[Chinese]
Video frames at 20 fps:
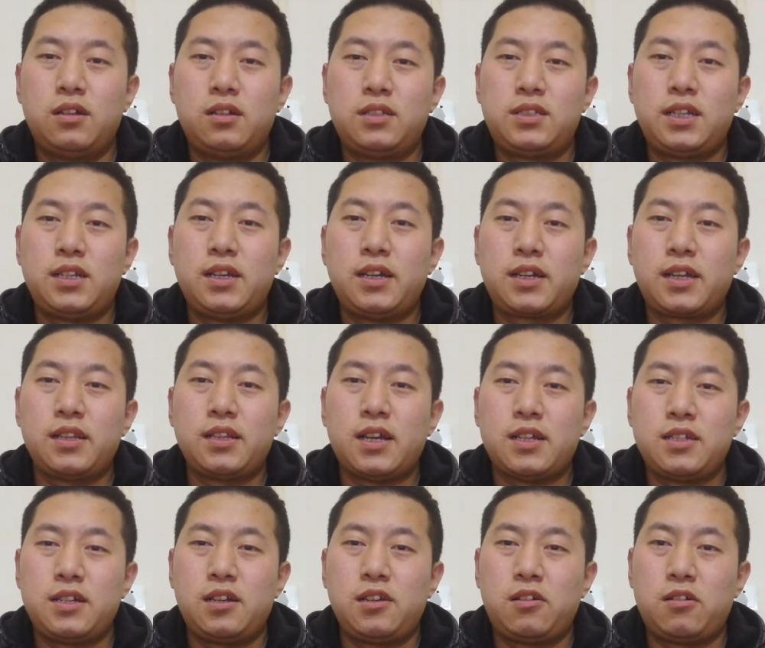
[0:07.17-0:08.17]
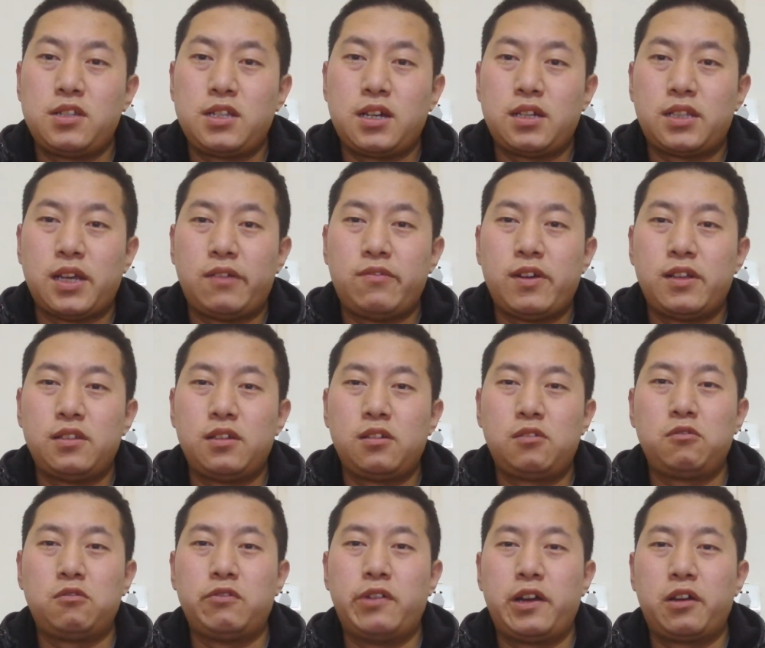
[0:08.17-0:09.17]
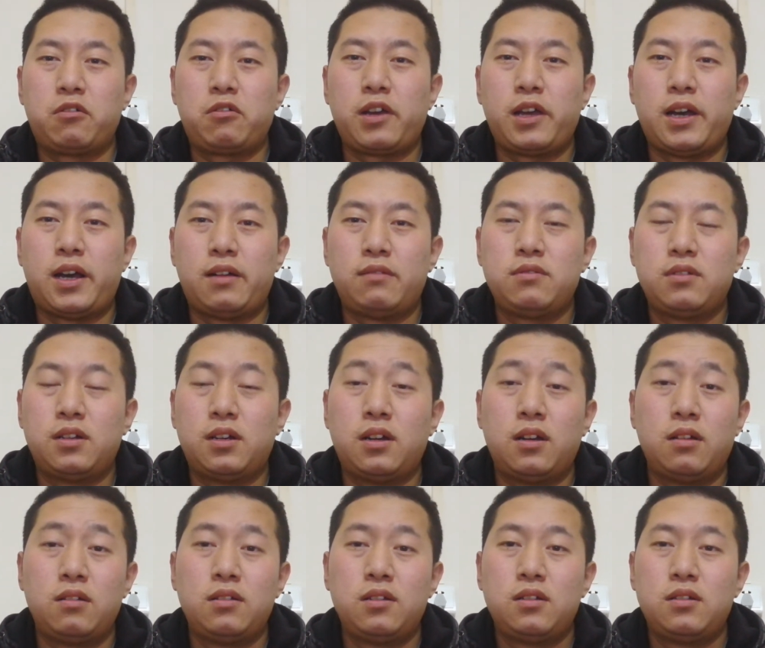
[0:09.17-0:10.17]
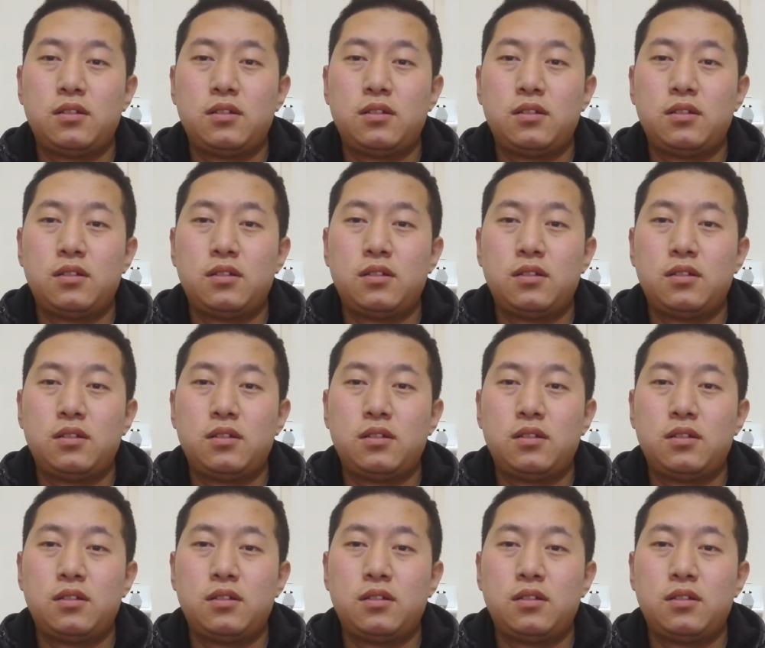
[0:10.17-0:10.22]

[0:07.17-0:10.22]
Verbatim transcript: 今天跟大家聊一下台湾的陆委会啊，